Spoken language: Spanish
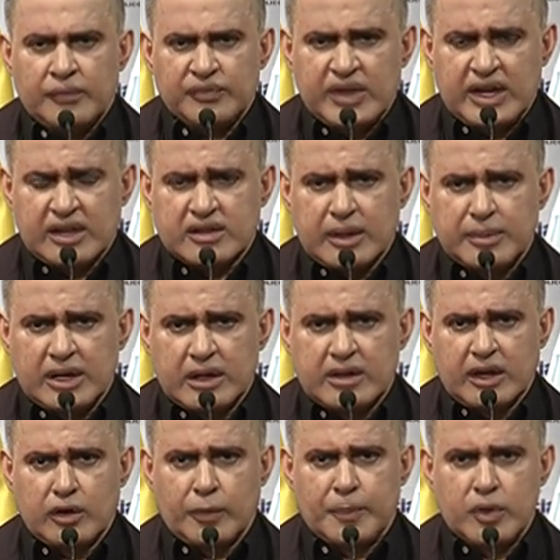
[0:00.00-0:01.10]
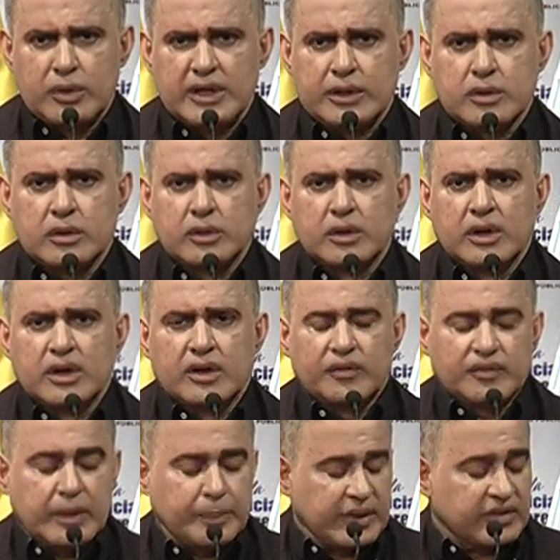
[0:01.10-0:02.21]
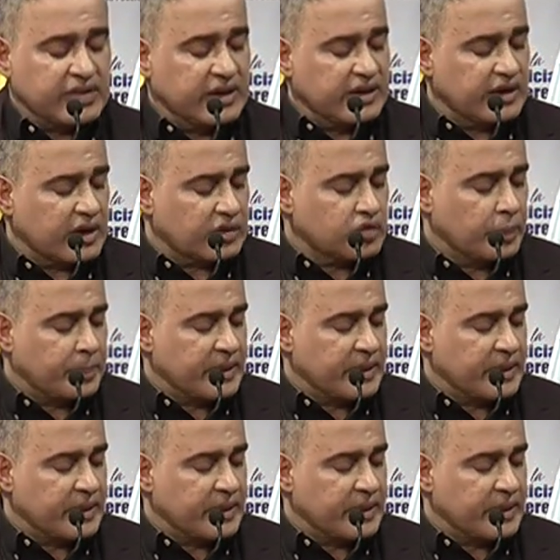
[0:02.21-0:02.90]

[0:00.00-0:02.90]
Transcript: de este Ministerio Público de perseguir a sus